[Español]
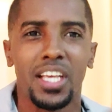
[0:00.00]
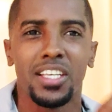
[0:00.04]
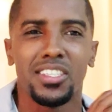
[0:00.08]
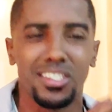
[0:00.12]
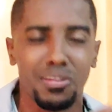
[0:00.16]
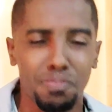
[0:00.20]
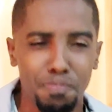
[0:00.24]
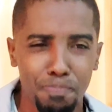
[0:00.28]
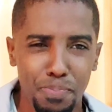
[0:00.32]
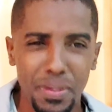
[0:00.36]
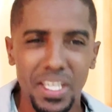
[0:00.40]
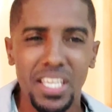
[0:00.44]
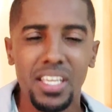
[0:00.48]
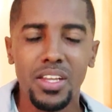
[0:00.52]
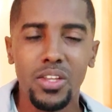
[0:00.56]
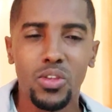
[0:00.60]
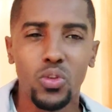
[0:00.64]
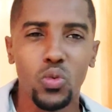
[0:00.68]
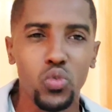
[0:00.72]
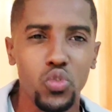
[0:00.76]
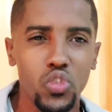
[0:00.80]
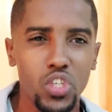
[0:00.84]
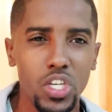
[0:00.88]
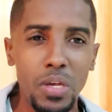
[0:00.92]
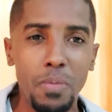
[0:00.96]

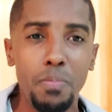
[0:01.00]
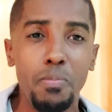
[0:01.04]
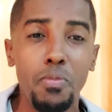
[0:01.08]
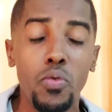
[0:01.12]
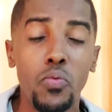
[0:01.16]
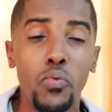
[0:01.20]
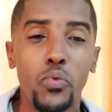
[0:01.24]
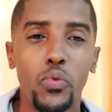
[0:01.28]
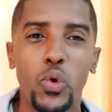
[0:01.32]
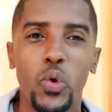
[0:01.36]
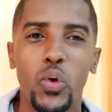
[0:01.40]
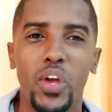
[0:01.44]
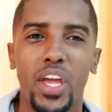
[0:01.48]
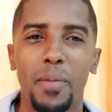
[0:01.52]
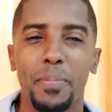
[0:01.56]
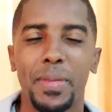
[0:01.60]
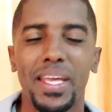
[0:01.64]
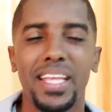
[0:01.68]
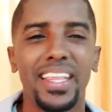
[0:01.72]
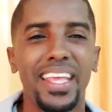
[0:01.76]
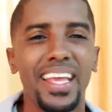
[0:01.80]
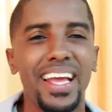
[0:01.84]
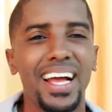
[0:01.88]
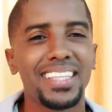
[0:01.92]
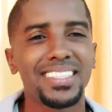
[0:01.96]
espíritus inmundos que
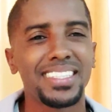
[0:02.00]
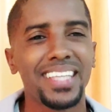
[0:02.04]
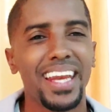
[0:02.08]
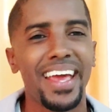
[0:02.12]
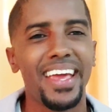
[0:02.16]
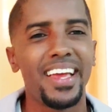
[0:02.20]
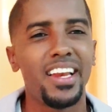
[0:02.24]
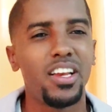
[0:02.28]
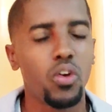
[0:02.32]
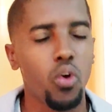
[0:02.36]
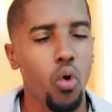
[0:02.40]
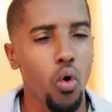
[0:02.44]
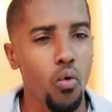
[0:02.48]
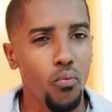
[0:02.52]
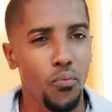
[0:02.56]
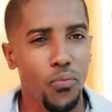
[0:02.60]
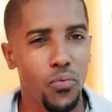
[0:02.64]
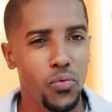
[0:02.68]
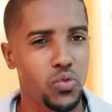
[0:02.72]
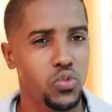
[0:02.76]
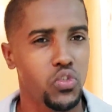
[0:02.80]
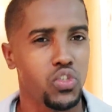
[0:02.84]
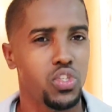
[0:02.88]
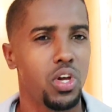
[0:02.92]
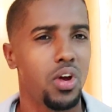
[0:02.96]
vienen a traer
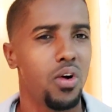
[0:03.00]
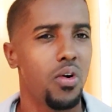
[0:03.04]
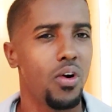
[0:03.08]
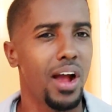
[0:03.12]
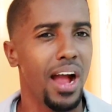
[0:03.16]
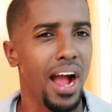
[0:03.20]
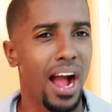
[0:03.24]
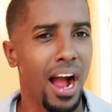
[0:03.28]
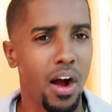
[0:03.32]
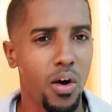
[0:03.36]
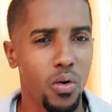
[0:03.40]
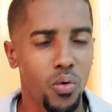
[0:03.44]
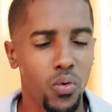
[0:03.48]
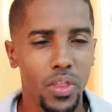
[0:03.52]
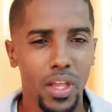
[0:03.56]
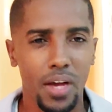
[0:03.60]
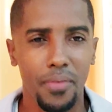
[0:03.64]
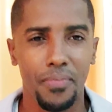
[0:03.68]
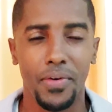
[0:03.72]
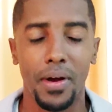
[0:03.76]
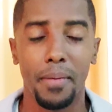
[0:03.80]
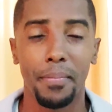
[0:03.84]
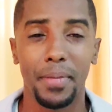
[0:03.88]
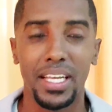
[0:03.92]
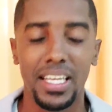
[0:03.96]
confusión a
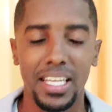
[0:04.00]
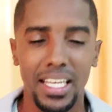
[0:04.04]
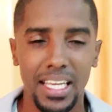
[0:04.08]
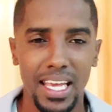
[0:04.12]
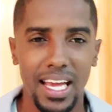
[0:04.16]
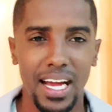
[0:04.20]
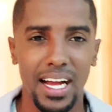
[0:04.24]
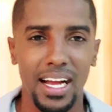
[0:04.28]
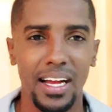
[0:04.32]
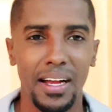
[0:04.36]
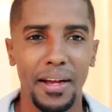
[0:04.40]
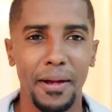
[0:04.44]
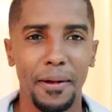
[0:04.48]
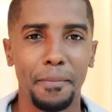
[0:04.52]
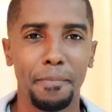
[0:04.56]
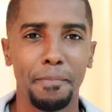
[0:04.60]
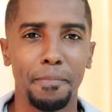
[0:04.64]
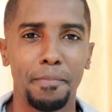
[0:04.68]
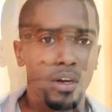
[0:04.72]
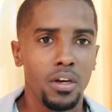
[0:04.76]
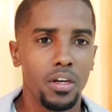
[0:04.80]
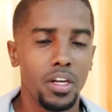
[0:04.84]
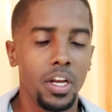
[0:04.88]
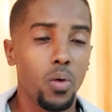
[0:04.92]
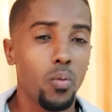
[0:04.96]
una familia.
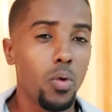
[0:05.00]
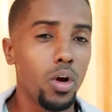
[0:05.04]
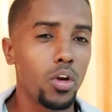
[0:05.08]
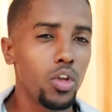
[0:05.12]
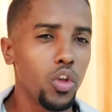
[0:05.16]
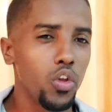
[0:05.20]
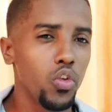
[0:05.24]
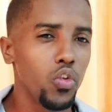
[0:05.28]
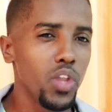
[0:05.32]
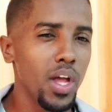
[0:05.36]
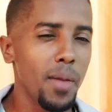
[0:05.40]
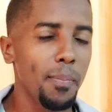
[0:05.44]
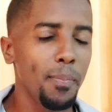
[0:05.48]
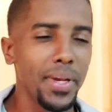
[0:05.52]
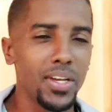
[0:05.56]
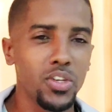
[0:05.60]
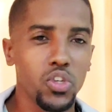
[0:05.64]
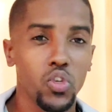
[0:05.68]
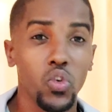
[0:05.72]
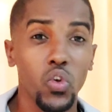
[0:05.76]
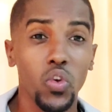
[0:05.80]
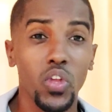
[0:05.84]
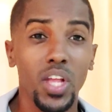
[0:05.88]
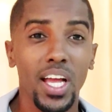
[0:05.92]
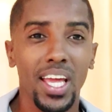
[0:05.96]
Recuerdo de una
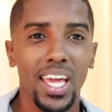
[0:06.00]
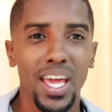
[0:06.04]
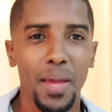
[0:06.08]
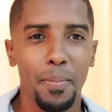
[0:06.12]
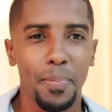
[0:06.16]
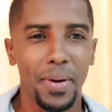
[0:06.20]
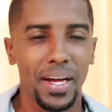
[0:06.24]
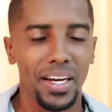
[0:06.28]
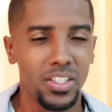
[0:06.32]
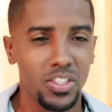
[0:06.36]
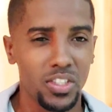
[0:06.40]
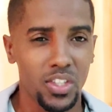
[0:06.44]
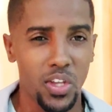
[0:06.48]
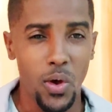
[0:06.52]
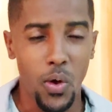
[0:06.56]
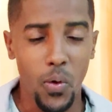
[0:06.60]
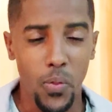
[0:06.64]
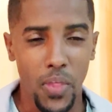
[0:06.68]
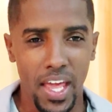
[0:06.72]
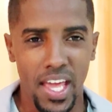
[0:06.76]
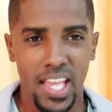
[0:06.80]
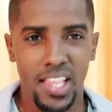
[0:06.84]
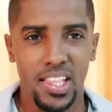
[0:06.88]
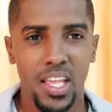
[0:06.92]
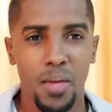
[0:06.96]
persona que partió
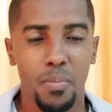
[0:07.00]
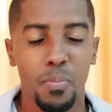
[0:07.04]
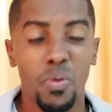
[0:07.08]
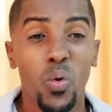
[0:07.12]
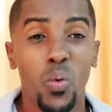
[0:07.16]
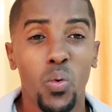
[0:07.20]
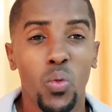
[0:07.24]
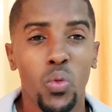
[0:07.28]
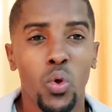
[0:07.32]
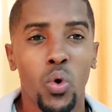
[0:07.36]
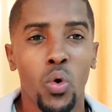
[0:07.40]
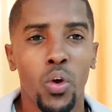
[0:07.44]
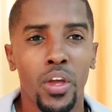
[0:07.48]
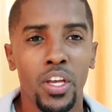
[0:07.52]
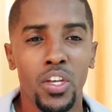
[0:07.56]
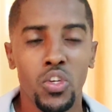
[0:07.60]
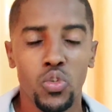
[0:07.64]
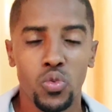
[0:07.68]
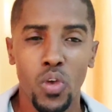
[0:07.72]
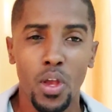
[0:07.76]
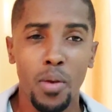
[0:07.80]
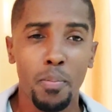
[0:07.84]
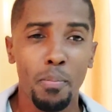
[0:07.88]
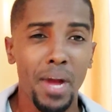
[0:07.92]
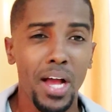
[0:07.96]
de este mundo y
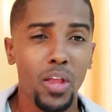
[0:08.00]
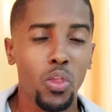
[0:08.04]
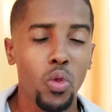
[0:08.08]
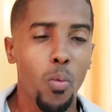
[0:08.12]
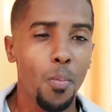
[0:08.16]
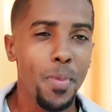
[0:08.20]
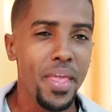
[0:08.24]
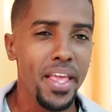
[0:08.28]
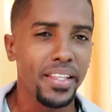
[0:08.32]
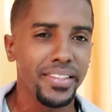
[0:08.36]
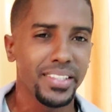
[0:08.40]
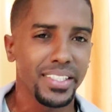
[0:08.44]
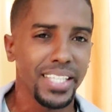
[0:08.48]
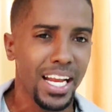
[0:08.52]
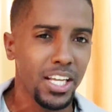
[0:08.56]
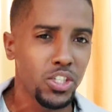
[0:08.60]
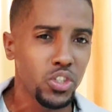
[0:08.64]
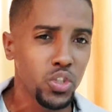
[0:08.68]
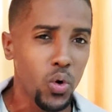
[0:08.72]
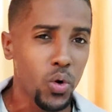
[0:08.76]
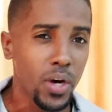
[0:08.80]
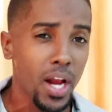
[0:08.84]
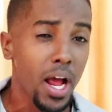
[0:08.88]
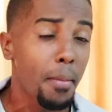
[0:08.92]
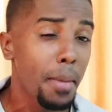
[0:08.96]
su hermano
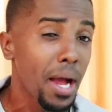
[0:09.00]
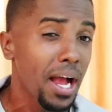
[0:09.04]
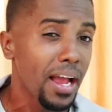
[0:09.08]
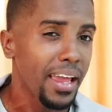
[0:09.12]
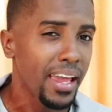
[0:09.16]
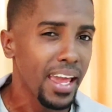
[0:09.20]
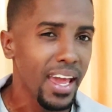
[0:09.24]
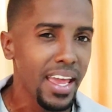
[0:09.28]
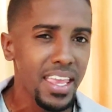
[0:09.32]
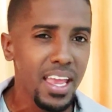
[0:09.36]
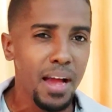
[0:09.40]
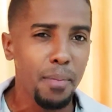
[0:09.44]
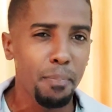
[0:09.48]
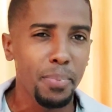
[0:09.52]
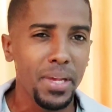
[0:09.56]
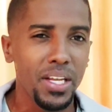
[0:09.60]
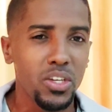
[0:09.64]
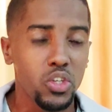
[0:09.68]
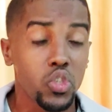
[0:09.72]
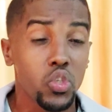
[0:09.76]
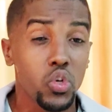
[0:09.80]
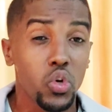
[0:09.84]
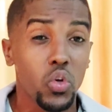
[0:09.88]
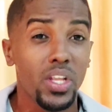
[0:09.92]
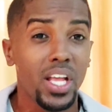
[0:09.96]
mientras lloraba aquella
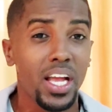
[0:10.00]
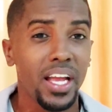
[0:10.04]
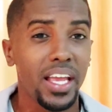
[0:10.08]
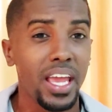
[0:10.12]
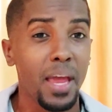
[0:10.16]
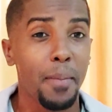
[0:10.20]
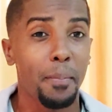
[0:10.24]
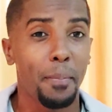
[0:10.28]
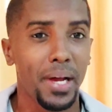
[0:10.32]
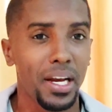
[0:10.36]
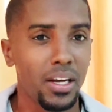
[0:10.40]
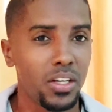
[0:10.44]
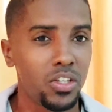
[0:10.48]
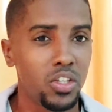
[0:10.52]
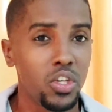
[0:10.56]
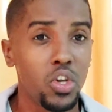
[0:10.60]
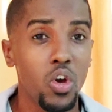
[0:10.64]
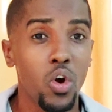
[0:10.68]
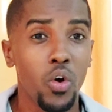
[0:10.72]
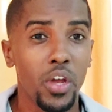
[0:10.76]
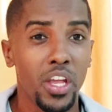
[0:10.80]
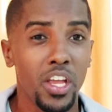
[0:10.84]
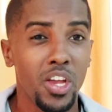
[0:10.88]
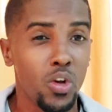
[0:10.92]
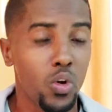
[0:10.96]
persona que
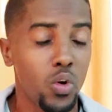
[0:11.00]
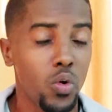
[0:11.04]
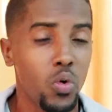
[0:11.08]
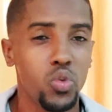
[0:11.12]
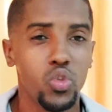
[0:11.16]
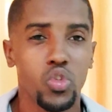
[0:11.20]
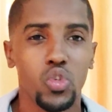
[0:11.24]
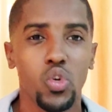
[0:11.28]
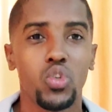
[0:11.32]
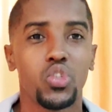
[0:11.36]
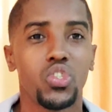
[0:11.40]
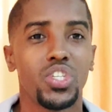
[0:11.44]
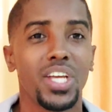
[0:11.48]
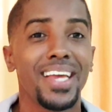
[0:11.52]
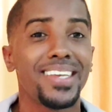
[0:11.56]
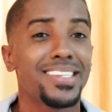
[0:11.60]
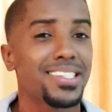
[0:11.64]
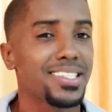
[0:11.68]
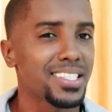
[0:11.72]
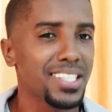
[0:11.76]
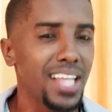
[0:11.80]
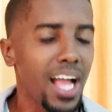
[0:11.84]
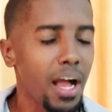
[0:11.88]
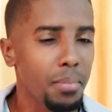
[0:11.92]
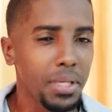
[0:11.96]
partió, incluso ya
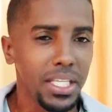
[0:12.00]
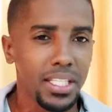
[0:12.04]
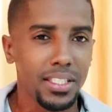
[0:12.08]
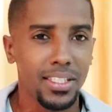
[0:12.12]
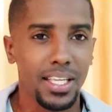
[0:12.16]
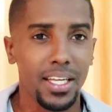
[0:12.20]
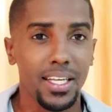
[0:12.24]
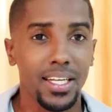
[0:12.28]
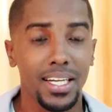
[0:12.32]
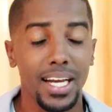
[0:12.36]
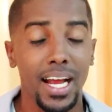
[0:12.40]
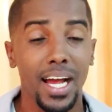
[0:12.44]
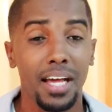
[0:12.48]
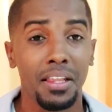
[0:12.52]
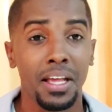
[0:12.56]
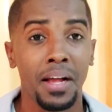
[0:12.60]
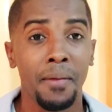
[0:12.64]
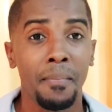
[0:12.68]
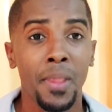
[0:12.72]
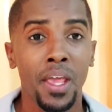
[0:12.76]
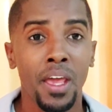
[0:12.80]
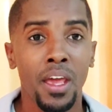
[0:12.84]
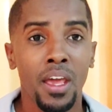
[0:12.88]
estaba enterrada,